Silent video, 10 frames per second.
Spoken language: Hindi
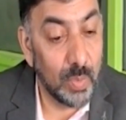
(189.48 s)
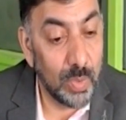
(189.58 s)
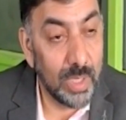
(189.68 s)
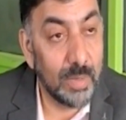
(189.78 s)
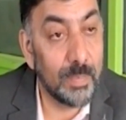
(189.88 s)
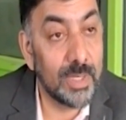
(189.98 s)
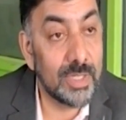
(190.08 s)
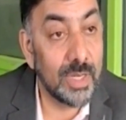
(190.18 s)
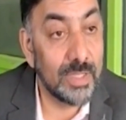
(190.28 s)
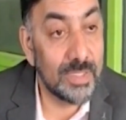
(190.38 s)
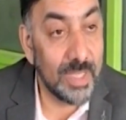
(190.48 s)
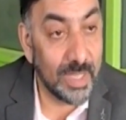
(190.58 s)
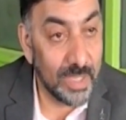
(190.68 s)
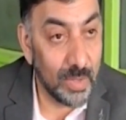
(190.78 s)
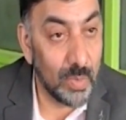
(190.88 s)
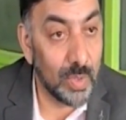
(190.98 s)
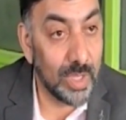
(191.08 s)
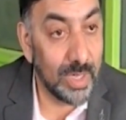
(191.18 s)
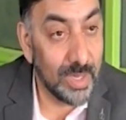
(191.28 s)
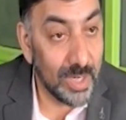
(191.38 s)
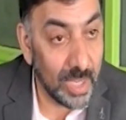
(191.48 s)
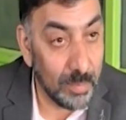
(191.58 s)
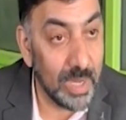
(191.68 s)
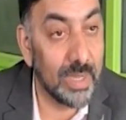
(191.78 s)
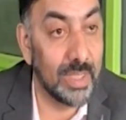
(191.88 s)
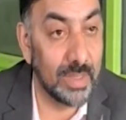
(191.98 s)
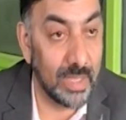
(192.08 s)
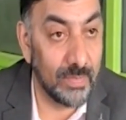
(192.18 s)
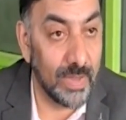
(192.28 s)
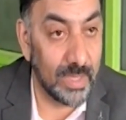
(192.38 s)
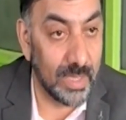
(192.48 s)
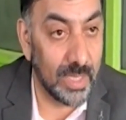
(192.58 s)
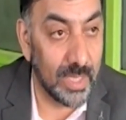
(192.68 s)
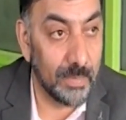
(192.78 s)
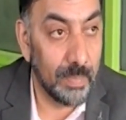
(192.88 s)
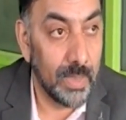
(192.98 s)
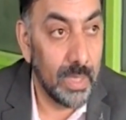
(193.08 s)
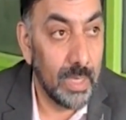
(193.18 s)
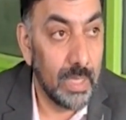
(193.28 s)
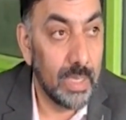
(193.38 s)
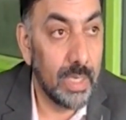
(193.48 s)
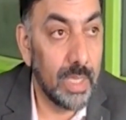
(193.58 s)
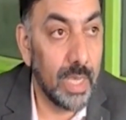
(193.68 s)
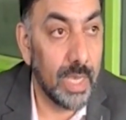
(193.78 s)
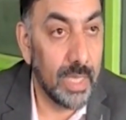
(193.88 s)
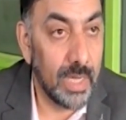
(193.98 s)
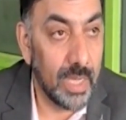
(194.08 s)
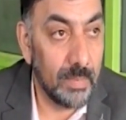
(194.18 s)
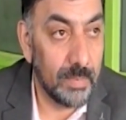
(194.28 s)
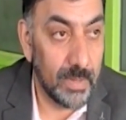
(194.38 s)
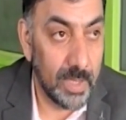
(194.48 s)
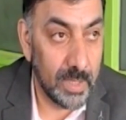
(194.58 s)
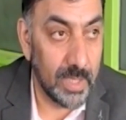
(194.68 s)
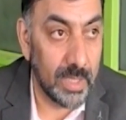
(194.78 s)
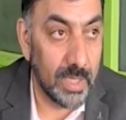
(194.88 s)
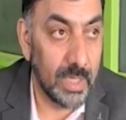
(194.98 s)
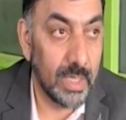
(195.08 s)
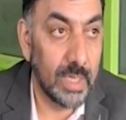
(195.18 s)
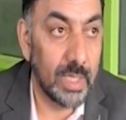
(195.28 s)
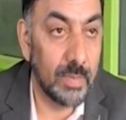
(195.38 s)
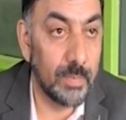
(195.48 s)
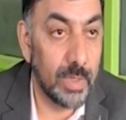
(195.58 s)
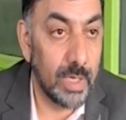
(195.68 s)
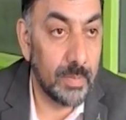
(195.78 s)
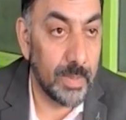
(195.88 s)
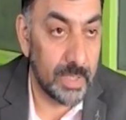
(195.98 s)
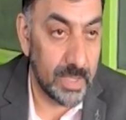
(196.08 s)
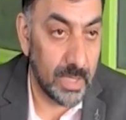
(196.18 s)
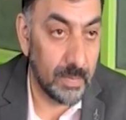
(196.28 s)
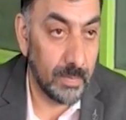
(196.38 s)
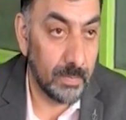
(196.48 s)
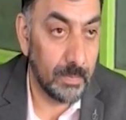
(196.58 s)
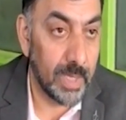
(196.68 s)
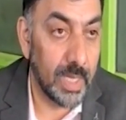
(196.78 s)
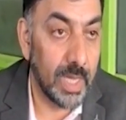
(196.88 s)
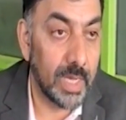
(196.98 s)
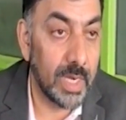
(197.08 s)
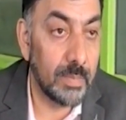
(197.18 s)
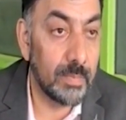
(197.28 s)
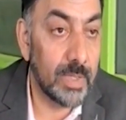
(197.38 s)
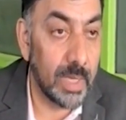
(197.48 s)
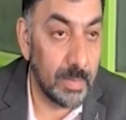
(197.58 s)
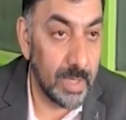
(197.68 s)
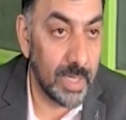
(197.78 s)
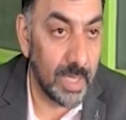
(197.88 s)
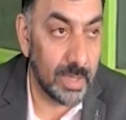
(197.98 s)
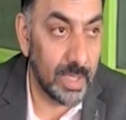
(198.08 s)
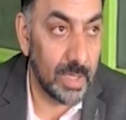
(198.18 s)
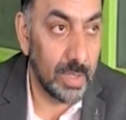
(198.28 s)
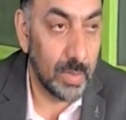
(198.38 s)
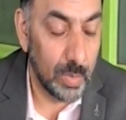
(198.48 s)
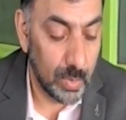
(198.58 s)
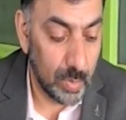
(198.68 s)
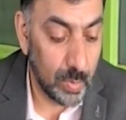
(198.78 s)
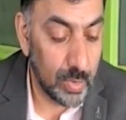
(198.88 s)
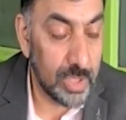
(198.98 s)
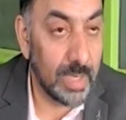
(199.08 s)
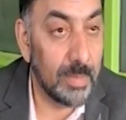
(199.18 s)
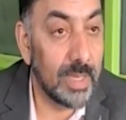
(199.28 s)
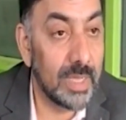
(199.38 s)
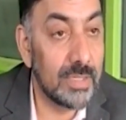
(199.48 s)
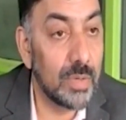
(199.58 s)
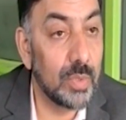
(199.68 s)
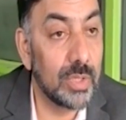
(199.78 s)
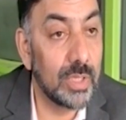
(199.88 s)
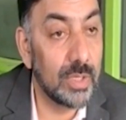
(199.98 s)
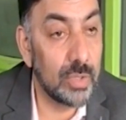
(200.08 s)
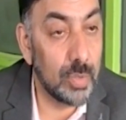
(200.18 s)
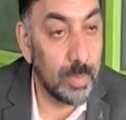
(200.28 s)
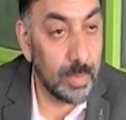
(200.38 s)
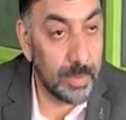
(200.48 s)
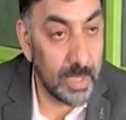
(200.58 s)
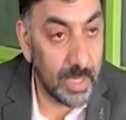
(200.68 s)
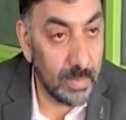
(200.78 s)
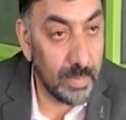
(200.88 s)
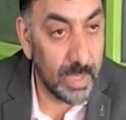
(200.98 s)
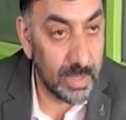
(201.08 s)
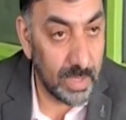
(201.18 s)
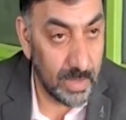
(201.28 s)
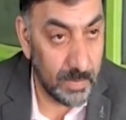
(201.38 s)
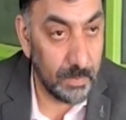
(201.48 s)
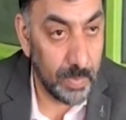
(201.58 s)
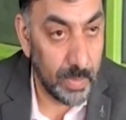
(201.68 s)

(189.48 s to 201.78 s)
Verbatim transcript: उनका प्रेशर ज़्यादा होकर नॉर्मल की तरफ आता है यानी अगर आप ये देखें कि ब्लड प्रेशर में अगर आप टैबलेट खाते हैं तो कुछ टैबलेट ऐसे होते हैं कि जो ब्लड प्रेशर कम करते हैं